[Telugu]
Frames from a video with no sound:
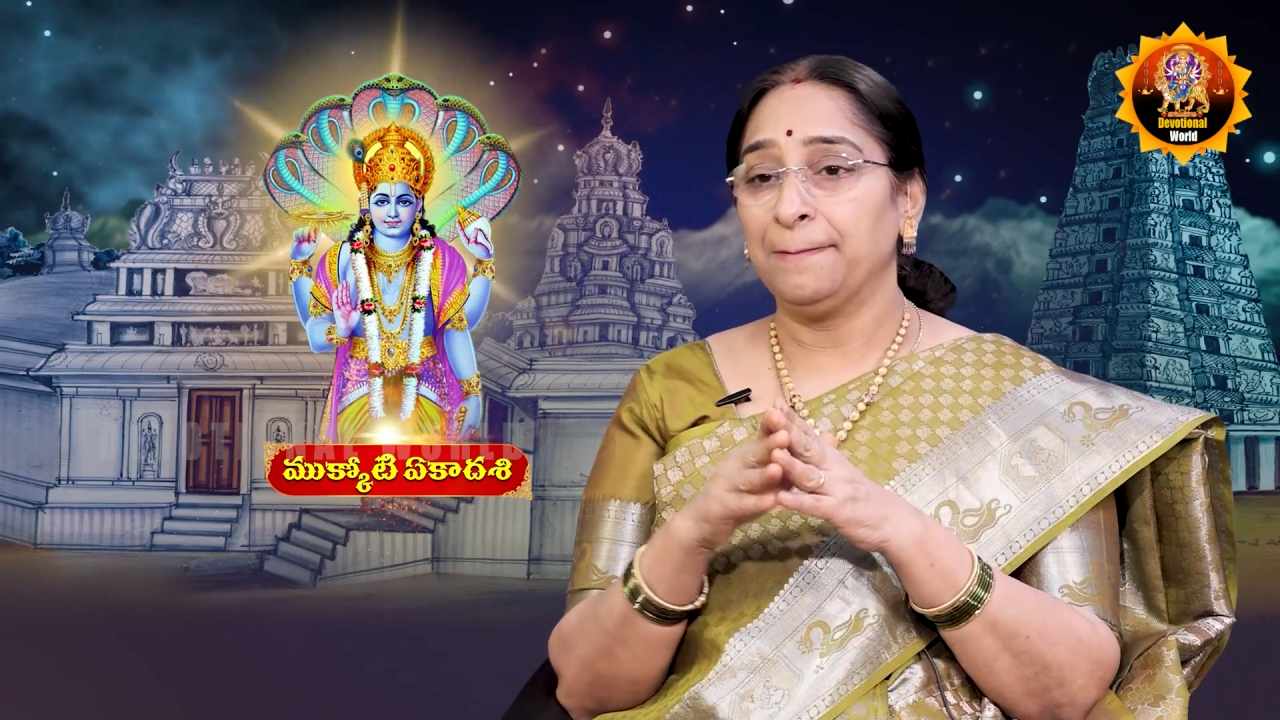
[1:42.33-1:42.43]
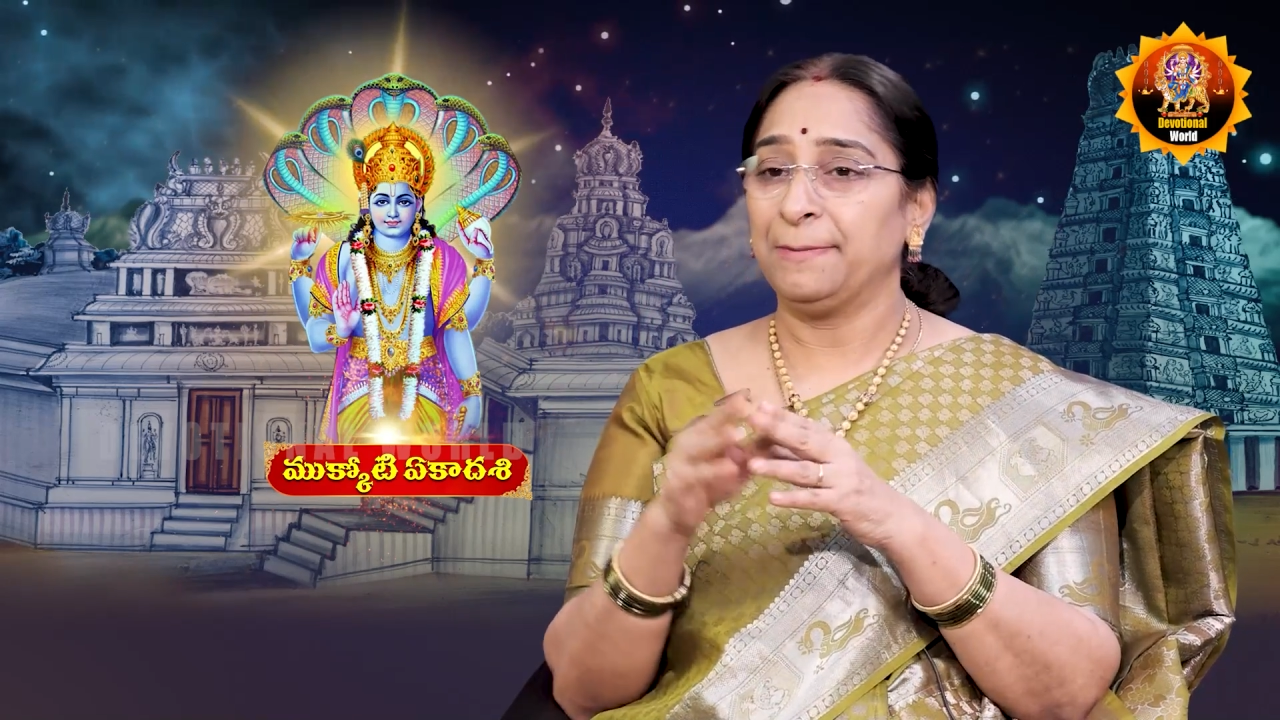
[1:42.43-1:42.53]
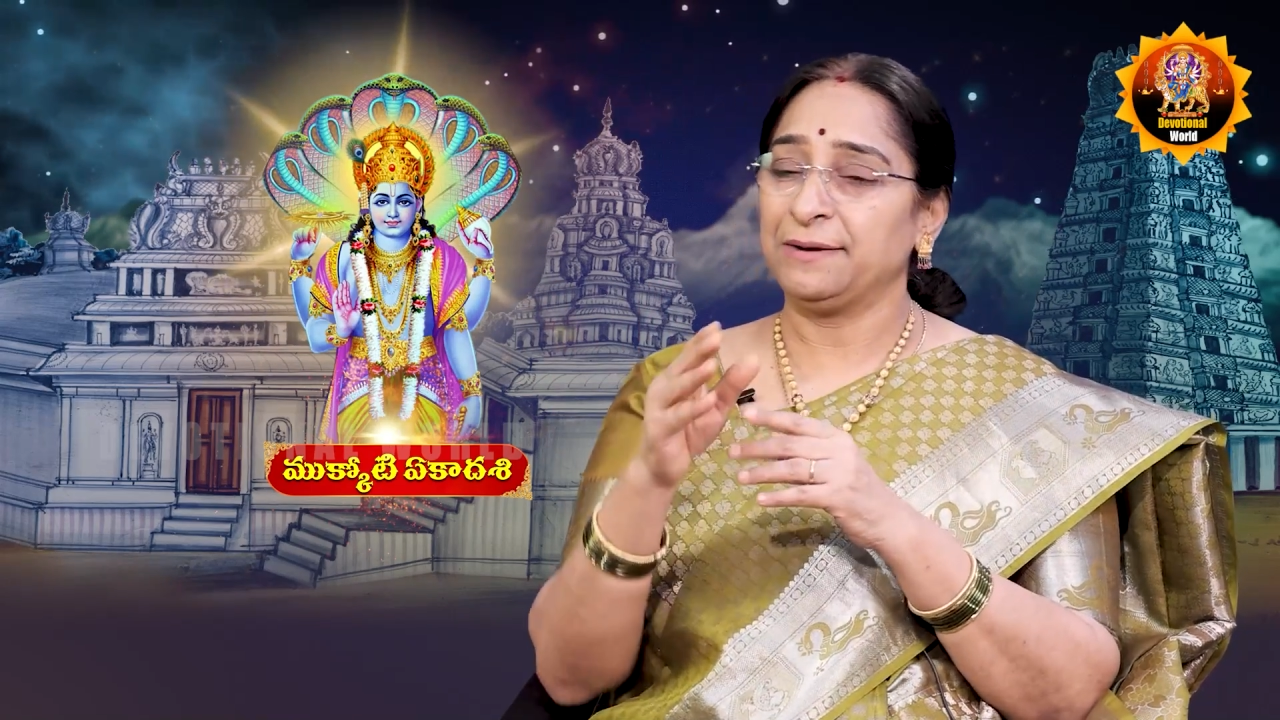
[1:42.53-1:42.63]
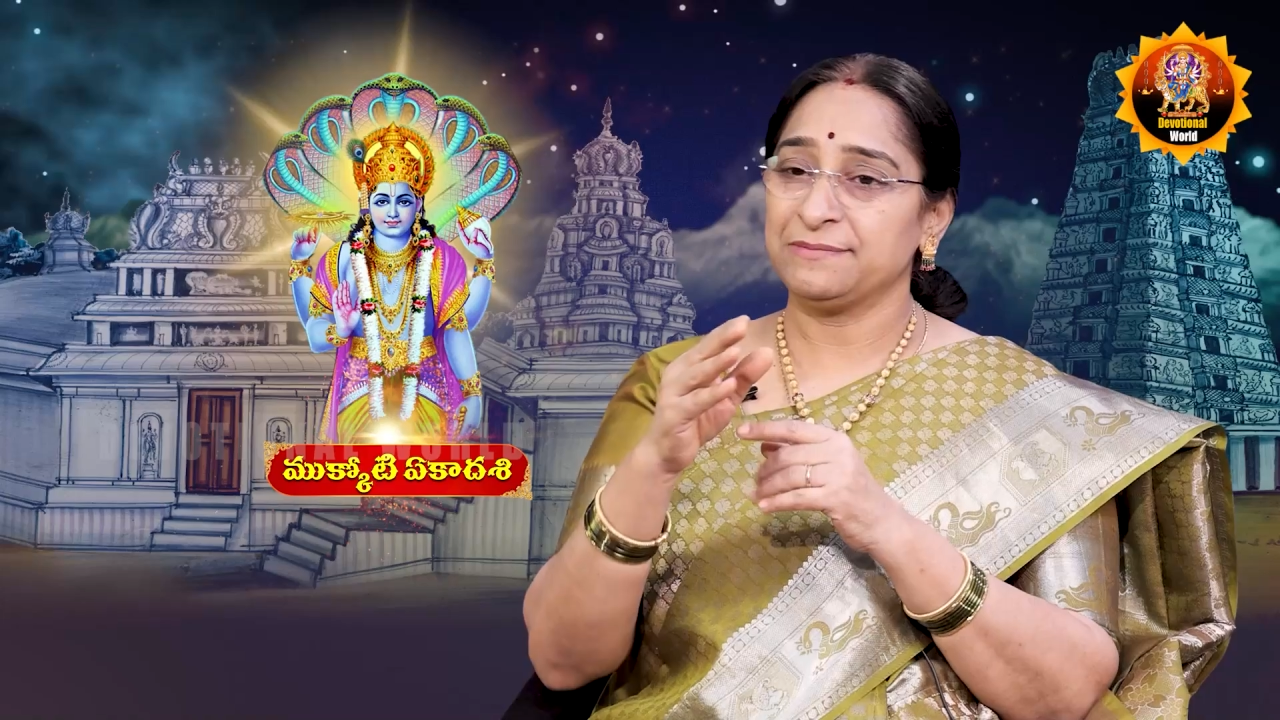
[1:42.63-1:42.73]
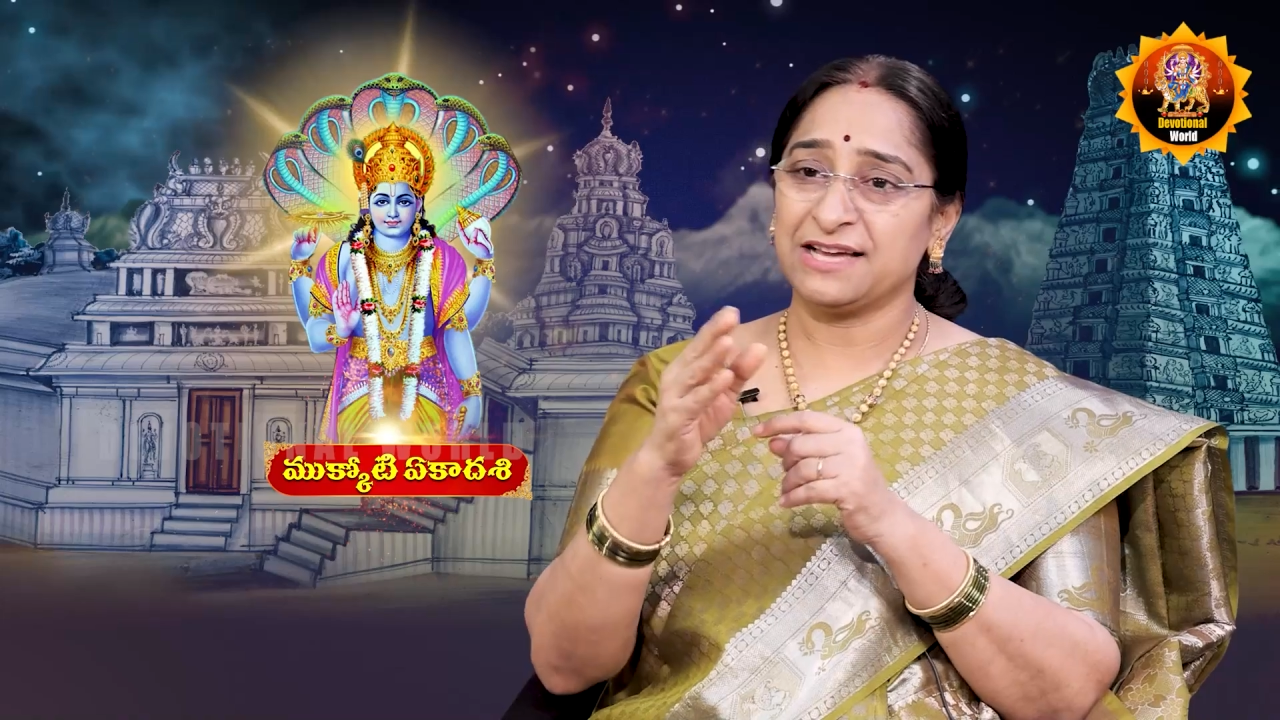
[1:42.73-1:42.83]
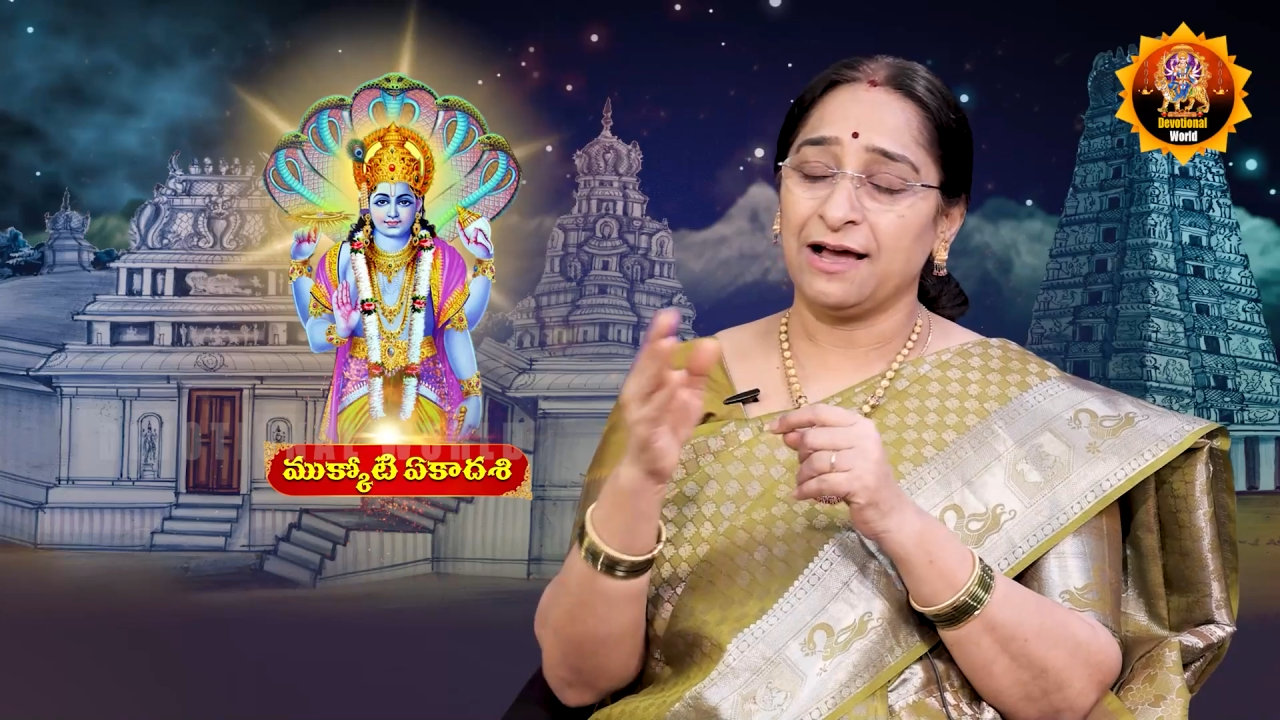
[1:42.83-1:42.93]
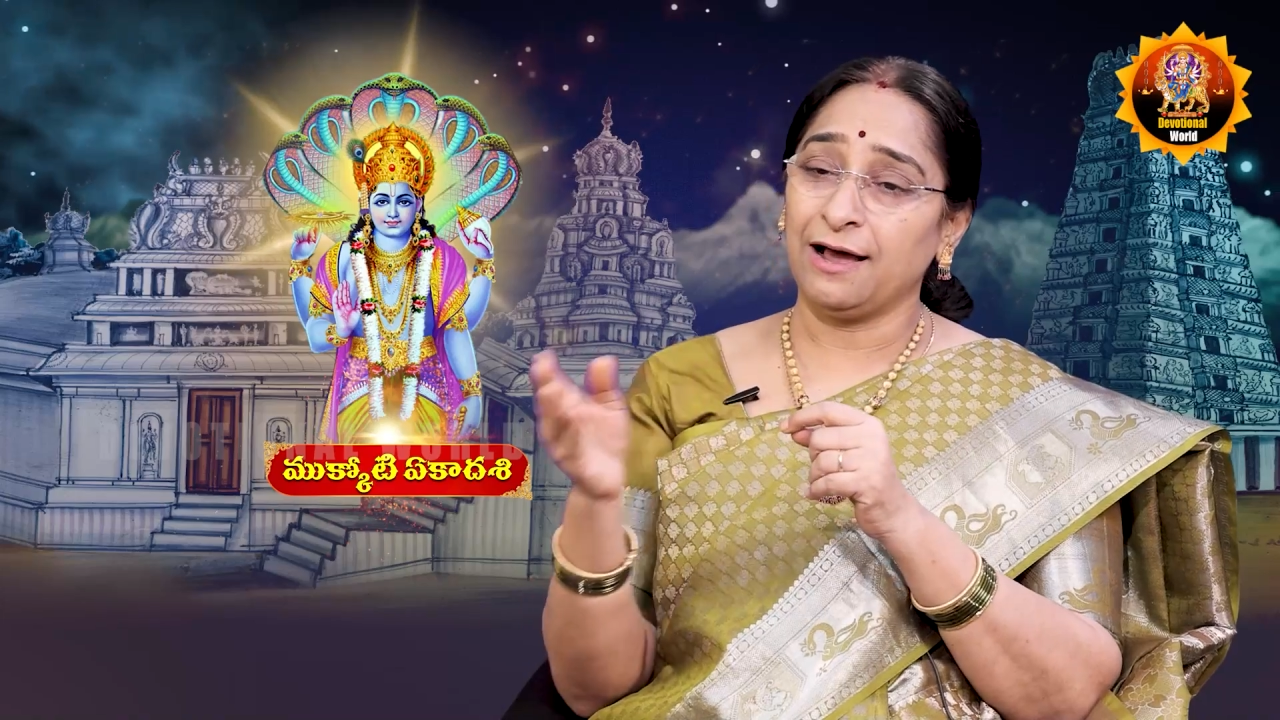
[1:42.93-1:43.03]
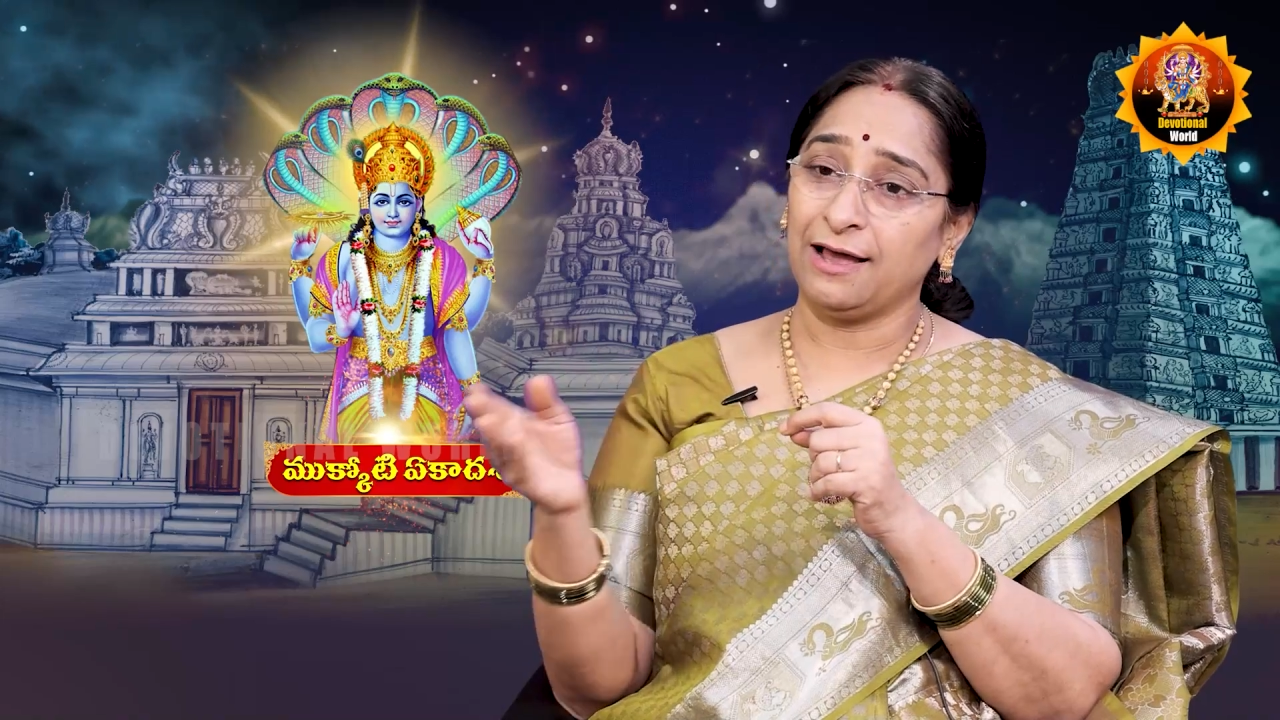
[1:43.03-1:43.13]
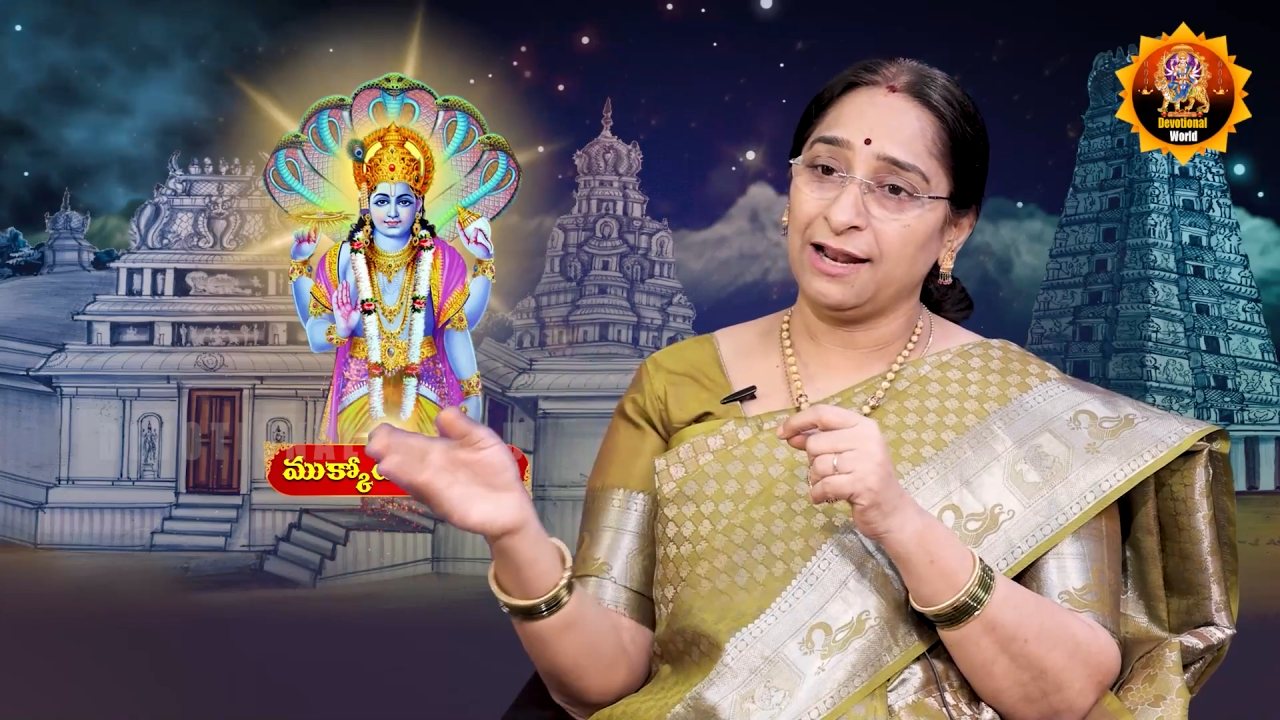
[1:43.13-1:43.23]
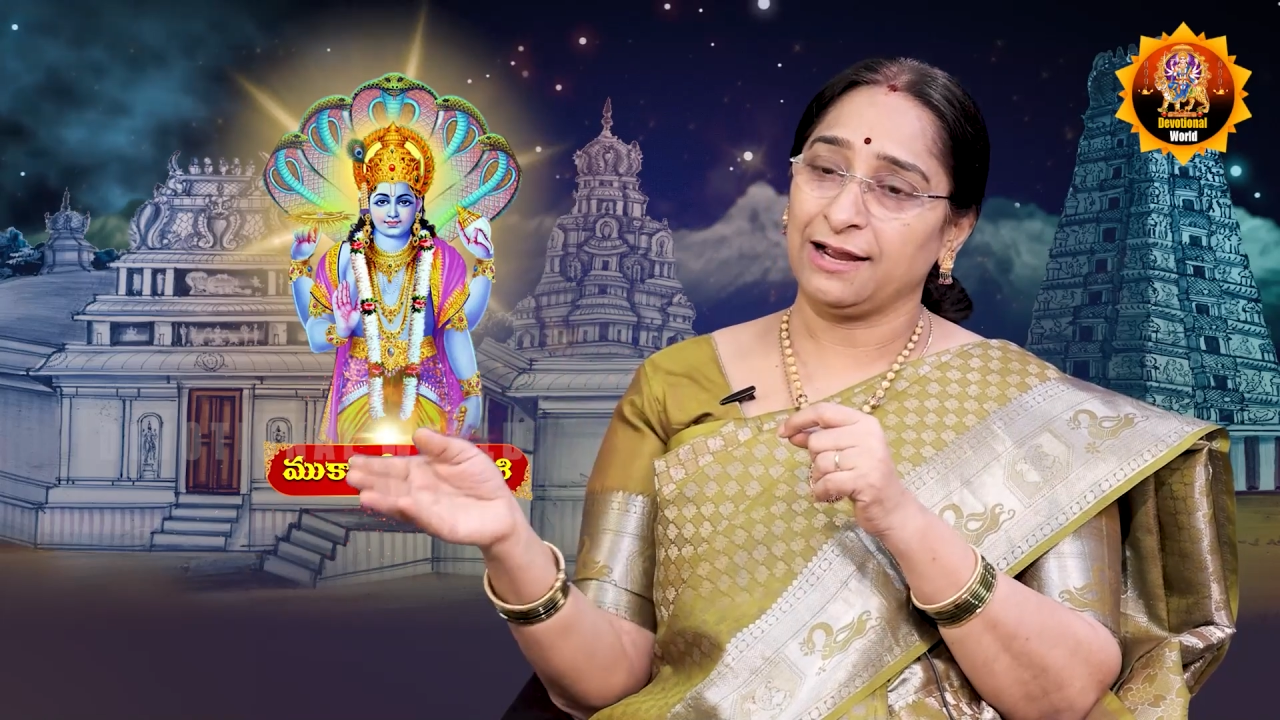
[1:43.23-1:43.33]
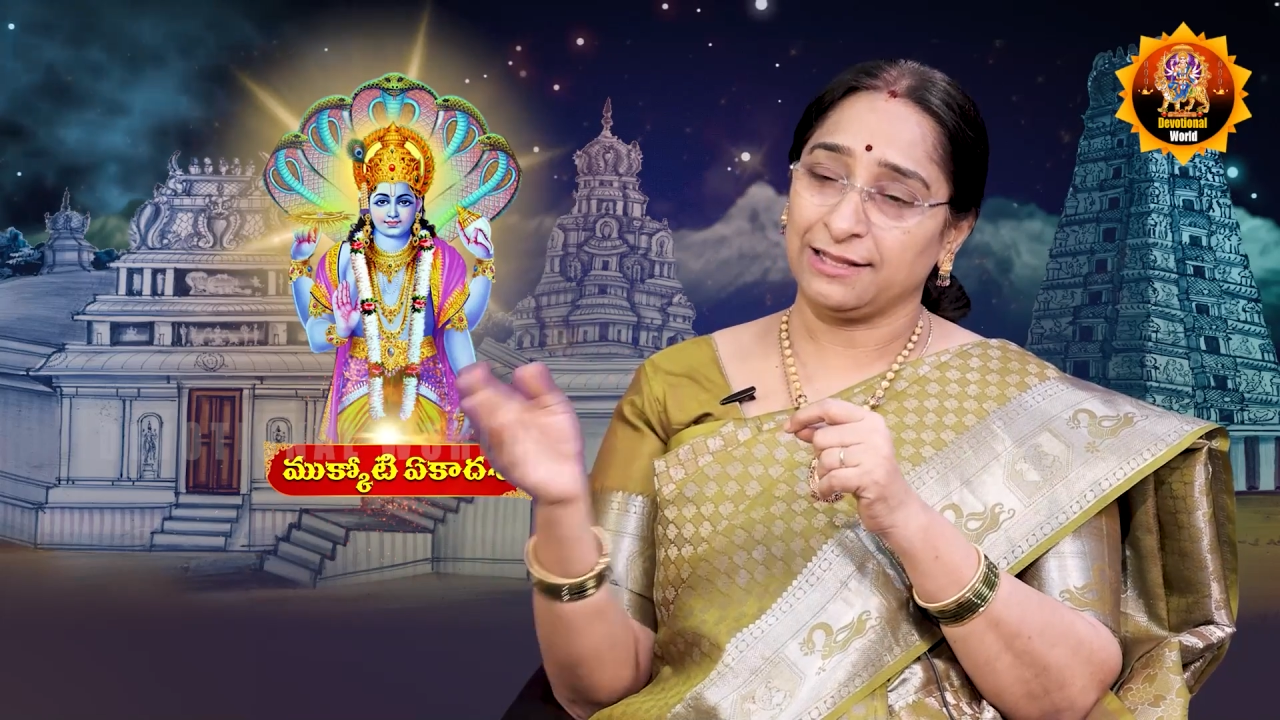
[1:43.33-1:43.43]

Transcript: మనం చాలా